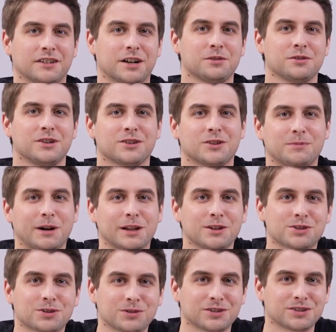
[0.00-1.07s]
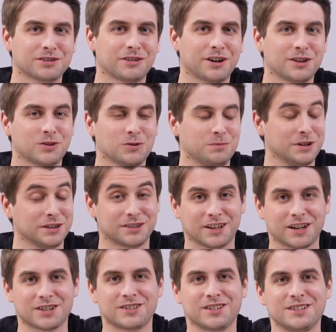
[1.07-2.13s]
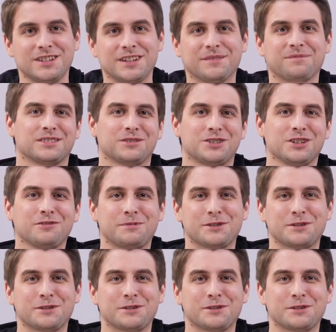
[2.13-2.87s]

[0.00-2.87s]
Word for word: В народе эту малышку называют убийцей HDD. Звучит